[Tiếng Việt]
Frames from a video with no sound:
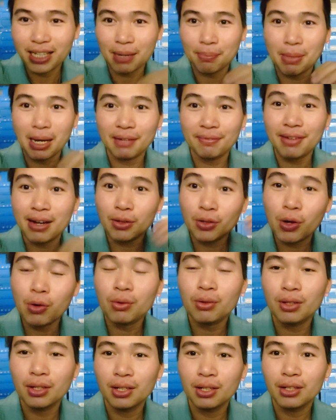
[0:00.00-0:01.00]
Các bạn vào
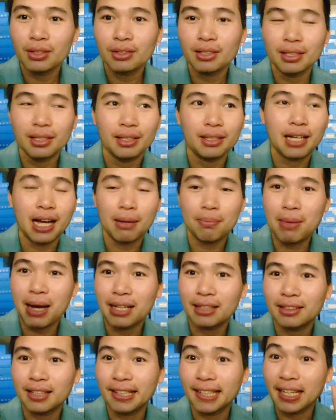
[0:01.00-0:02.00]
đọc thì các
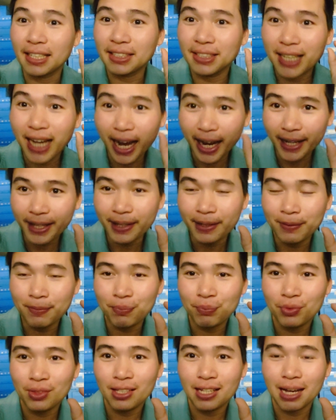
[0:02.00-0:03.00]
bạn thấy cái gì hay,
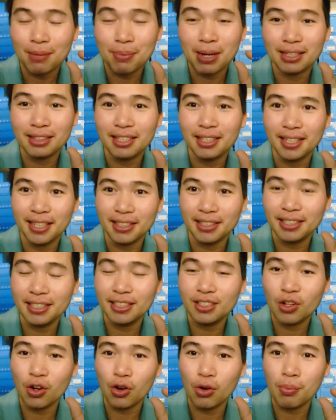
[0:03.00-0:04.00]
các bạn thấy cái
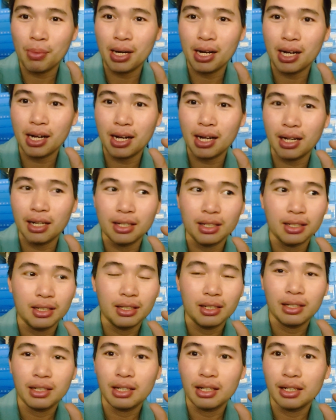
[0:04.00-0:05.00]
gì nó mà
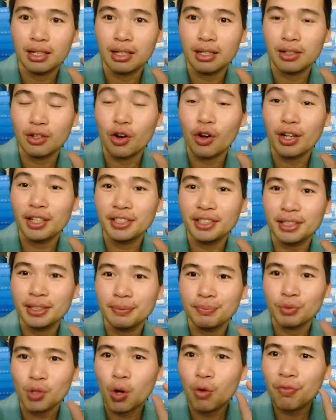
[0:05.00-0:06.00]
à, gọi là
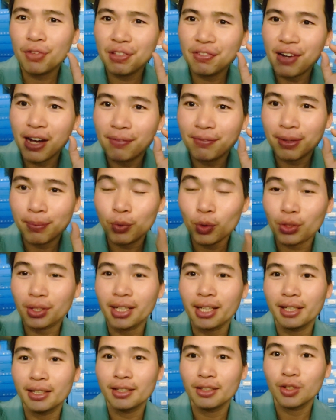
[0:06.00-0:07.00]
gì, không vi phạm pháp
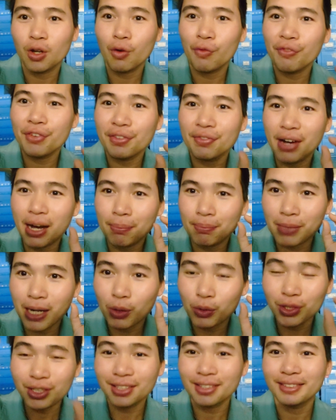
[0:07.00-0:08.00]
luật này, không vi phạm
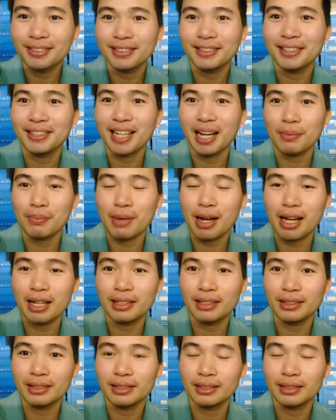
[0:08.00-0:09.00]
đạo đức, thì các
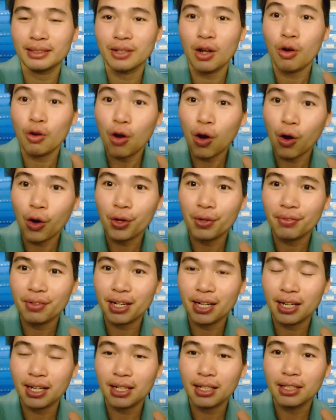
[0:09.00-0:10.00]
bạn học hỏi
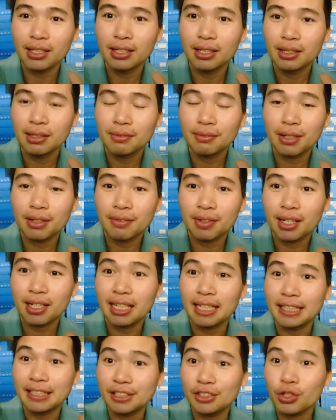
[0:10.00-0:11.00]
và và
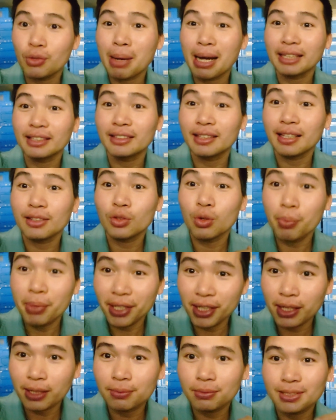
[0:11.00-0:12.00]
và lấy cho bản thân của
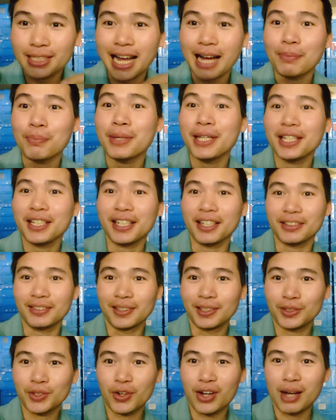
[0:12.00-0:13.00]
mình ha, trang bị
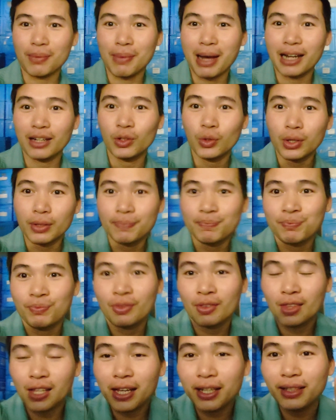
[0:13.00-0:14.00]
kiến thức cho các bạn luôn.
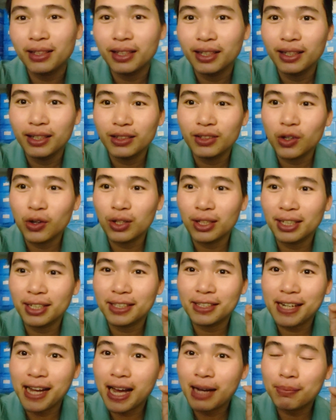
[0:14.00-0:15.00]
Đấy, đó là
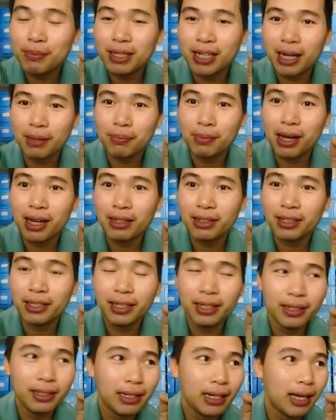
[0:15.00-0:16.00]
cái trang mà các bạn
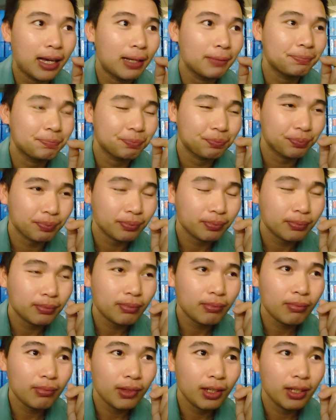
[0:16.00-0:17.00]
nên uh,
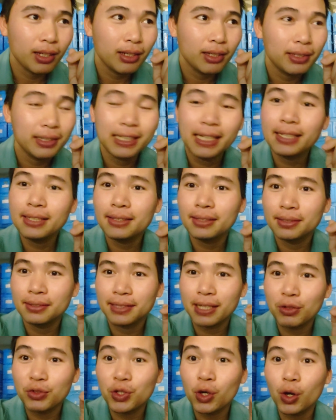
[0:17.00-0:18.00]
nên
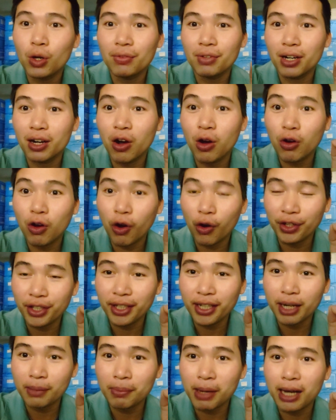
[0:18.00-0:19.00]
theo dõi và học
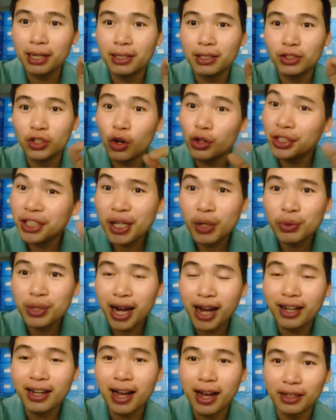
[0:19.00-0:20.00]
hỏi nha các bạn. Còn nhiều
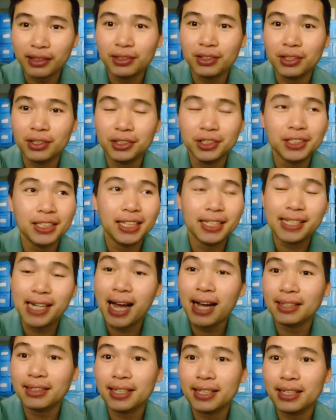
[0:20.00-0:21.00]
trang khác nữa, nhưng cái
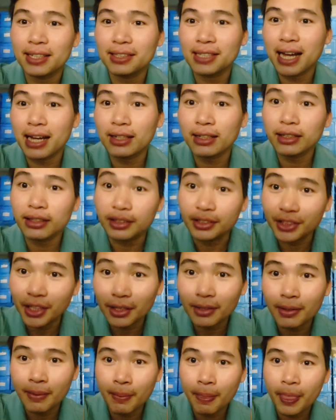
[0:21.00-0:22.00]
trang này là trang lớn
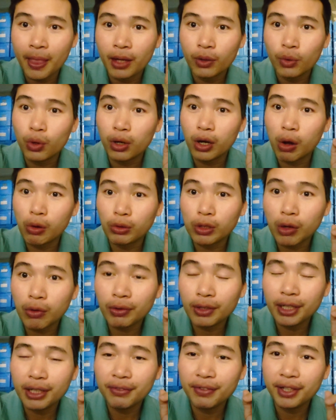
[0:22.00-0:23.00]
nhất của cộng
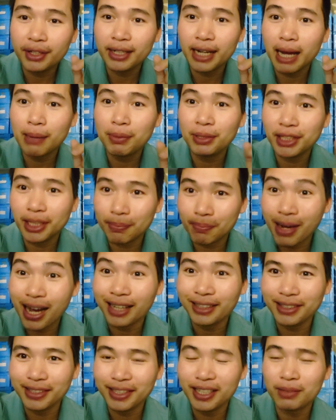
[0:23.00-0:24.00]
đồng người Việt Nam ở Nhật
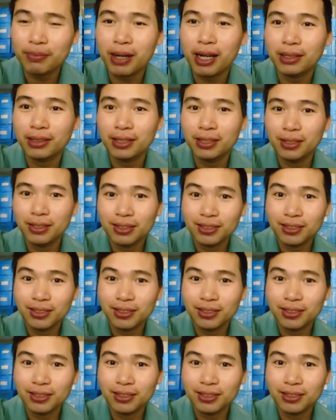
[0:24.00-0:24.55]
Bản nha các bạn.